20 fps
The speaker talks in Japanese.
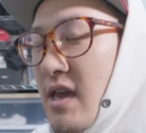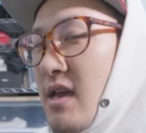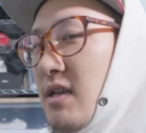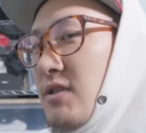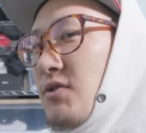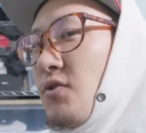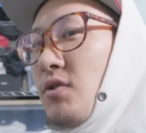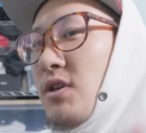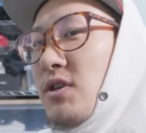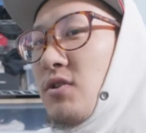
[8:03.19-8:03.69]
映
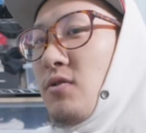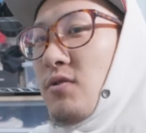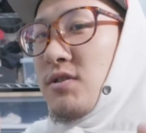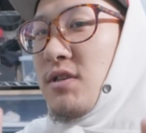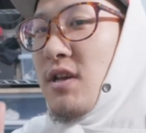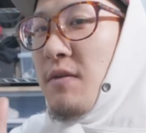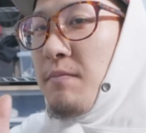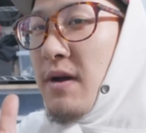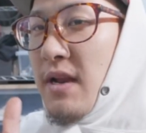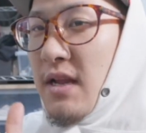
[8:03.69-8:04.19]
像機とし
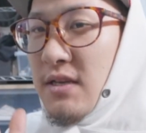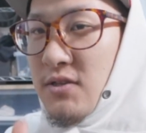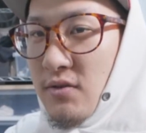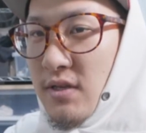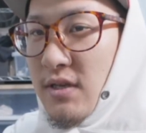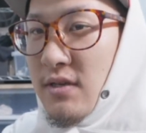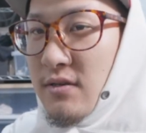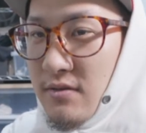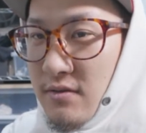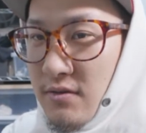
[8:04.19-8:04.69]
ては
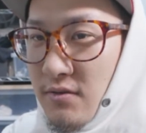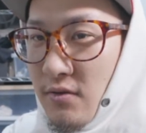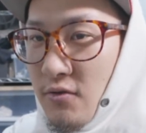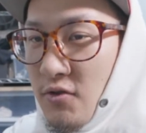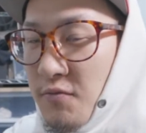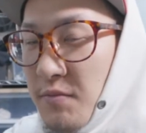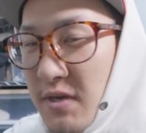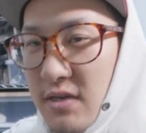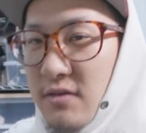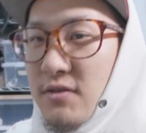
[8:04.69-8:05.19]
パナソニックの
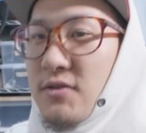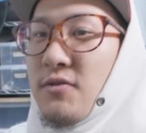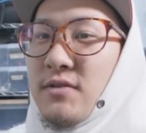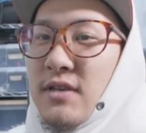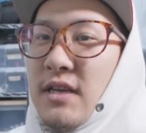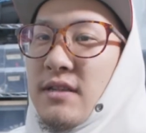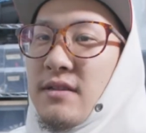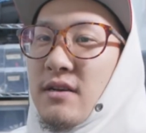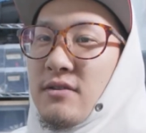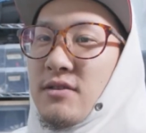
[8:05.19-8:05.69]
ルミックスを
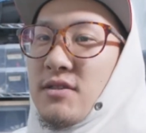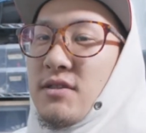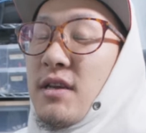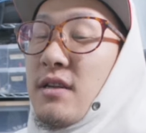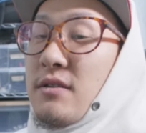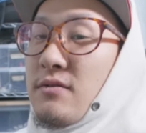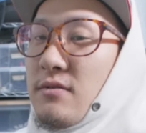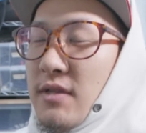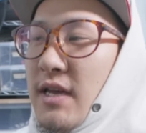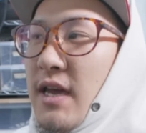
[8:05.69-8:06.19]
選択して
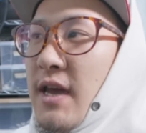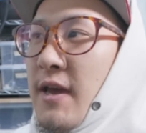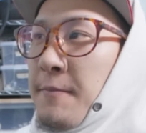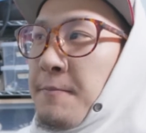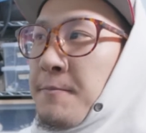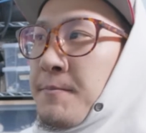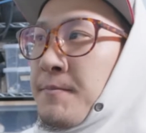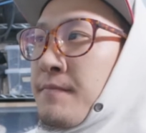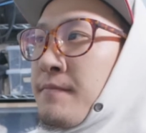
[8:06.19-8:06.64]
いるので、